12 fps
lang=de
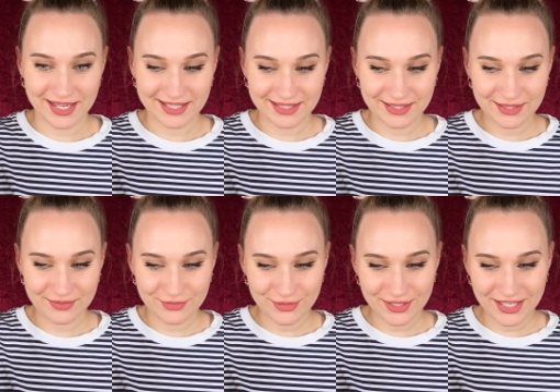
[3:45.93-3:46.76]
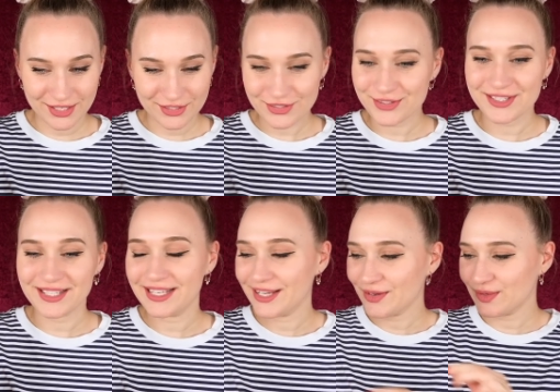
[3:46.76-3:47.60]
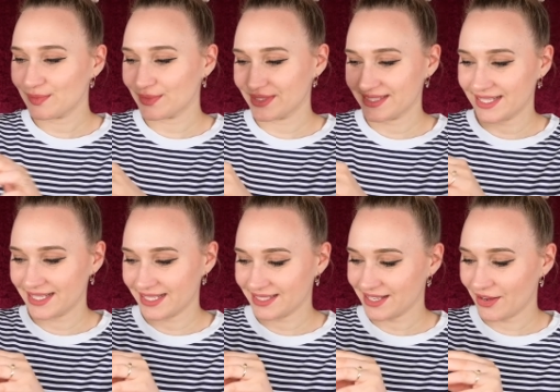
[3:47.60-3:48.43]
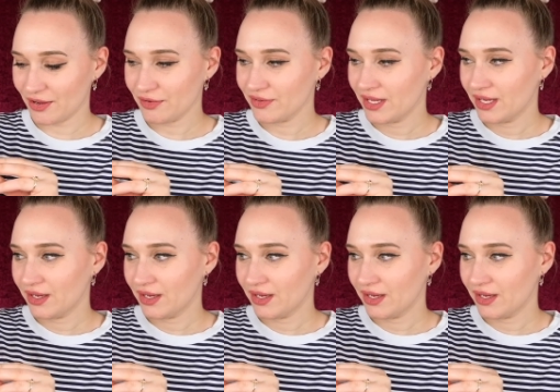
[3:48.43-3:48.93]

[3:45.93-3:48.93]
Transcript: hat dieses wunderschöne Leo-Muster da drauf.